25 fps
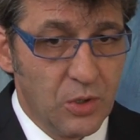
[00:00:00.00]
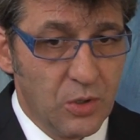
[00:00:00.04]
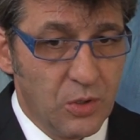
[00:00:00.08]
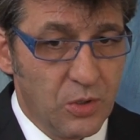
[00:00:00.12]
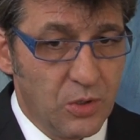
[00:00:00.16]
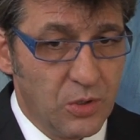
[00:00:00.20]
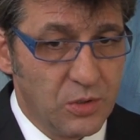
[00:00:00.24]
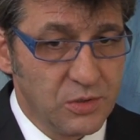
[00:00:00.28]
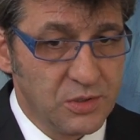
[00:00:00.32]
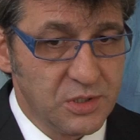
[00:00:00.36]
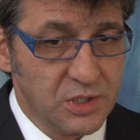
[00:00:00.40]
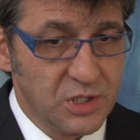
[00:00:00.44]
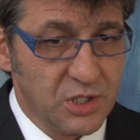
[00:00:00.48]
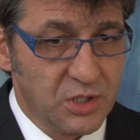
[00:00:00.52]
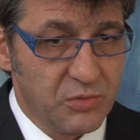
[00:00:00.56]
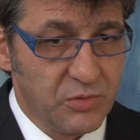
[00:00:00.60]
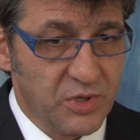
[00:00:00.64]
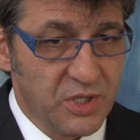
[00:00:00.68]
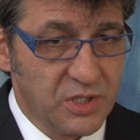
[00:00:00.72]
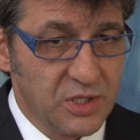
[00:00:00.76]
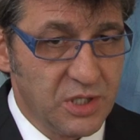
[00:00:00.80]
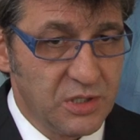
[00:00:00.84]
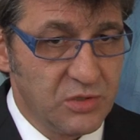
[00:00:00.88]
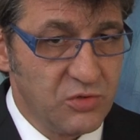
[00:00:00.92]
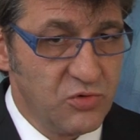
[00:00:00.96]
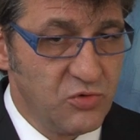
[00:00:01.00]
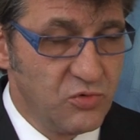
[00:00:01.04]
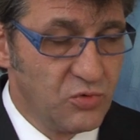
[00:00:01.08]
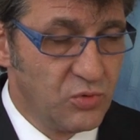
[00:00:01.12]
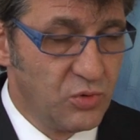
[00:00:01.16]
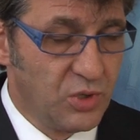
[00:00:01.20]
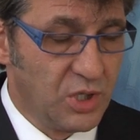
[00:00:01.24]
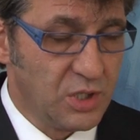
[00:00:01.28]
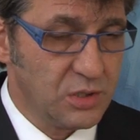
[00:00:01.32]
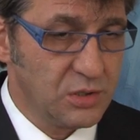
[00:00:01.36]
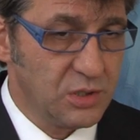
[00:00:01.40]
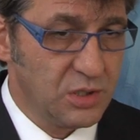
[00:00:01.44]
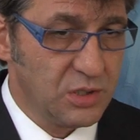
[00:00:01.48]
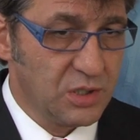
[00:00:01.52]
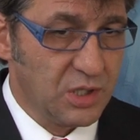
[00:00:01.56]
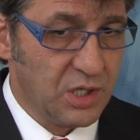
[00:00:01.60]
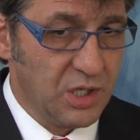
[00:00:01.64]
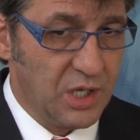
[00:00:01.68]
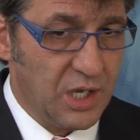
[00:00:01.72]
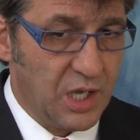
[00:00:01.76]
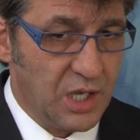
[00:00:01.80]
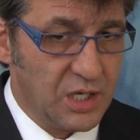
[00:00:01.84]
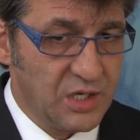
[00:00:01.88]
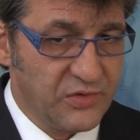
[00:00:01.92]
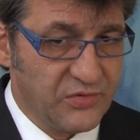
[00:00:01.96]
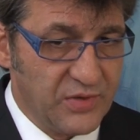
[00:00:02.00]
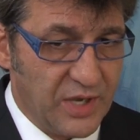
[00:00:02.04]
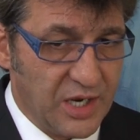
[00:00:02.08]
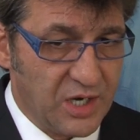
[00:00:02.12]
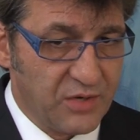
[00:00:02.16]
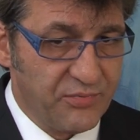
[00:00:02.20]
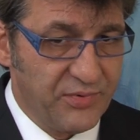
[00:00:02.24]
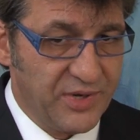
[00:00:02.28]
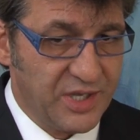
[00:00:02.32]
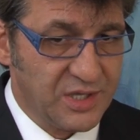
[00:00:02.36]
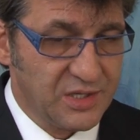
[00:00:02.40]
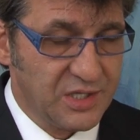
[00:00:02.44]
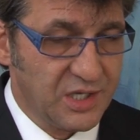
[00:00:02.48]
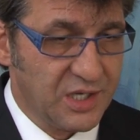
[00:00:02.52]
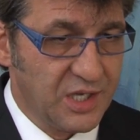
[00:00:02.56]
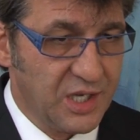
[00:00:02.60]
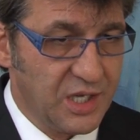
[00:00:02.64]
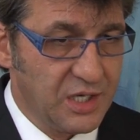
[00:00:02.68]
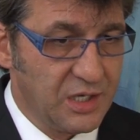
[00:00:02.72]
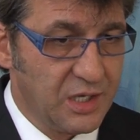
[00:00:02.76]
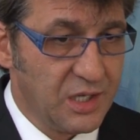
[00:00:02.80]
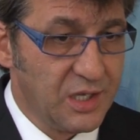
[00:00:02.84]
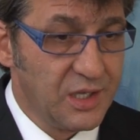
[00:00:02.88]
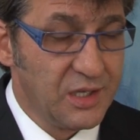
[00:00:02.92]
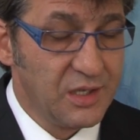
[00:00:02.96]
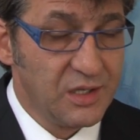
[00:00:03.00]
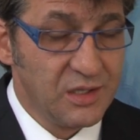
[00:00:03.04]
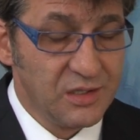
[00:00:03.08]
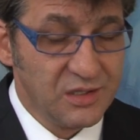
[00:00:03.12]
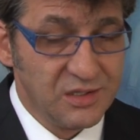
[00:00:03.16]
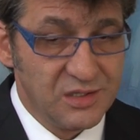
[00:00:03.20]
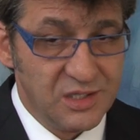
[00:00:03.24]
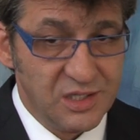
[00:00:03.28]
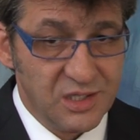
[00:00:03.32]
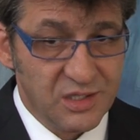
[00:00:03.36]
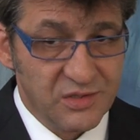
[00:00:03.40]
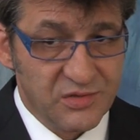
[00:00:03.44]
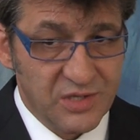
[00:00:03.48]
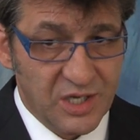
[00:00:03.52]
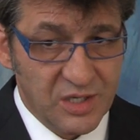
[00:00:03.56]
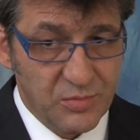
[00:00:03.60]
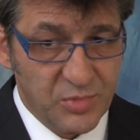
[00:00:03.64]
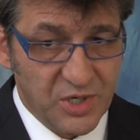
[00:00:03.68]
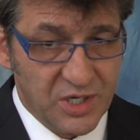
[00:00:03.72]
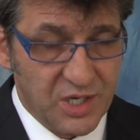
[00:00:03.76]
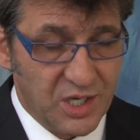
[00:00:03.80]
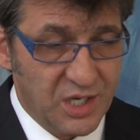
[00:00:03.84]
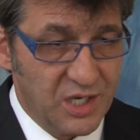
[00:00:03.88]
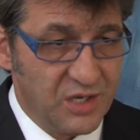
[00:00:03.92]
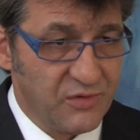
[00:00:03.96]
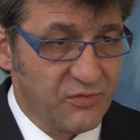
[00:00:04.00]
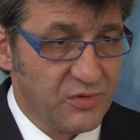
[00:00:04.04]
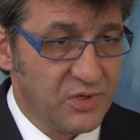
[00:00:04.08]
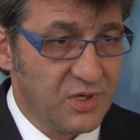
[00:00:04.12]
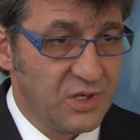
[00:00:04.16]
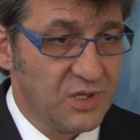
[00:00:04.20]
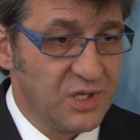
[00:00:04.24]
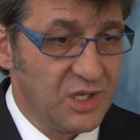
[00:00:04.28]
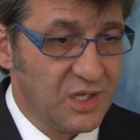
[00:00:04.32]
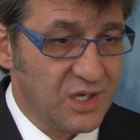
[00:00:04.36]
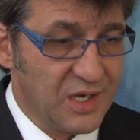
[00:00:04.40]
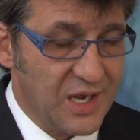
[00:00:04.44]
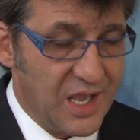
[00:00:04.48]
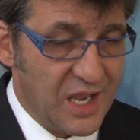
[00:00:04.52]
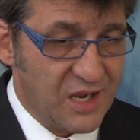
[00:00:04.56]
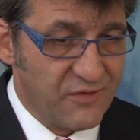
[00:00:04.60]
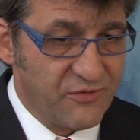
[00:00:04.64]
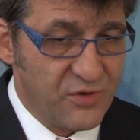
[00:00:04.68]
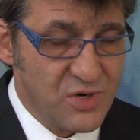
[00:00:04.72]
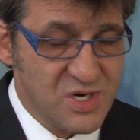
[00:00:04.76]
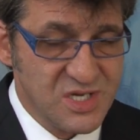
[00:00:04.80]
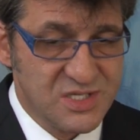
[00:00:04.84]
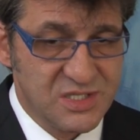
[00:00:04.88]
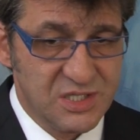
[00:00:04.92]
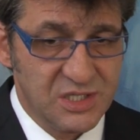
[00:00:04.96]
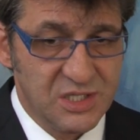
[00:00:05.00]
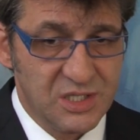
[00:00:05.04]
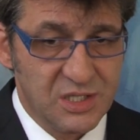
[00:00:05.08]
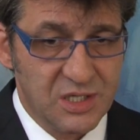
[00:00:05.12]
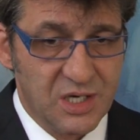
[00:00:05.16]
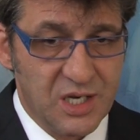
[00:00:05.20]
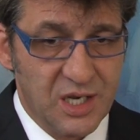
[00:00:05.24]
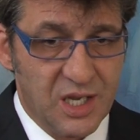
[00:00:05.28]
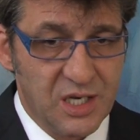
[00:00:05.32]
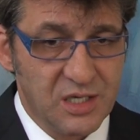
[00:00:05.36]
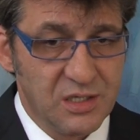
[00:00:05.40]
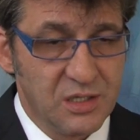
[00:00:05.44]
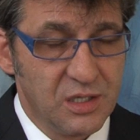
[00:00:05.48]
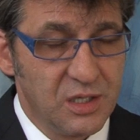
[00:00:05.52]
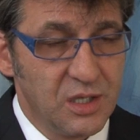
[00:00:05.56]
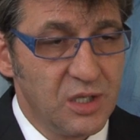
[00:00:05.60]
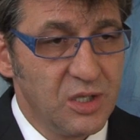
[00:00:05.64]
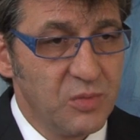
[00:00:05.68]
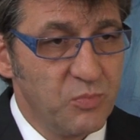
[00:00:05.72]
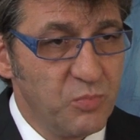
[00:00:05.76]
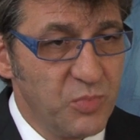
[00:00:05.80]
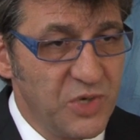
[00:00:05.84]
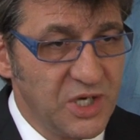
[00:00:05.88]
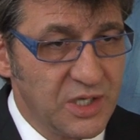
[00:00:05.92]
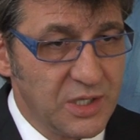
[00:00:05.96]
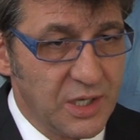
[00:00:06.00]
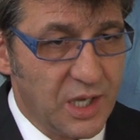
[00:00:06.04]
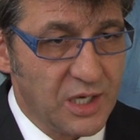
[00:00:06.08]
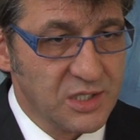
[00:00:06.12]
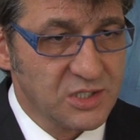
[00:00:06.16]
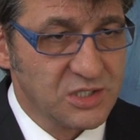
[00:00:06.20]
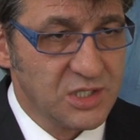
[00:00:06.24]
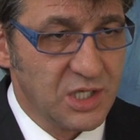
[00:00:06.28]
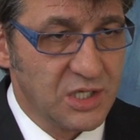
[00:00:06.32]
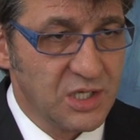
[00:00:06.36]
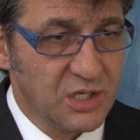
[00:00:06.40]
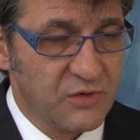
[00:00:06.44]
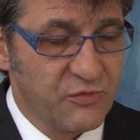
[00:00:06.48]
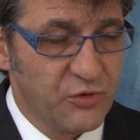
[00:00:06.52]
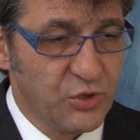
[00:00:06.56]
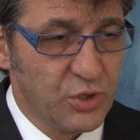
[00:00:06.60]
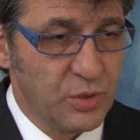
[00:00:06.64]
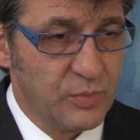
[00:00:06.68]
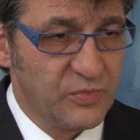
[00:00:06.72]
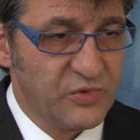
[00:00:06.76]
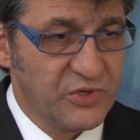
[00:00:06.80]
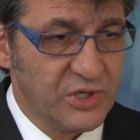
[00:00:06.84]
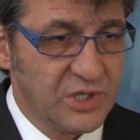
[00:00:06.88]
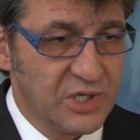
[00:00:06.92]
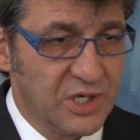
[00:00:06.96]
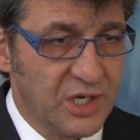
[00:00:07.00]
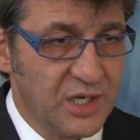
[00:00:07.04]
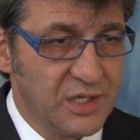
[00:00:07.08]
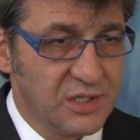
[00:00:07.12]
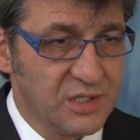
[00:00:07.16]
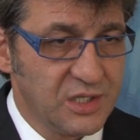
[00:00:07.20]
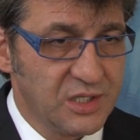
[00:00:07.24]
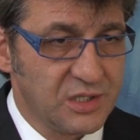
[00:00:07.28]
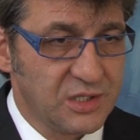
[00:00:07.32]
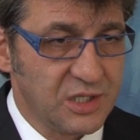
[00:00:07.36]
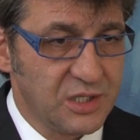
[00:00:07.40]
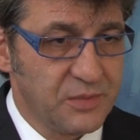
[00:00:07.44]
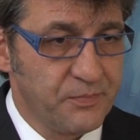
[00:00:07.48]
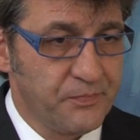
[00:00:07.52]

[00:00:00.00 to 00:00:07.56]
Und ich würde nur in reale Sachwerte gehen, die er selber greifen, die er nachvollziehen kann, mit anständig vernünftiger Rendite.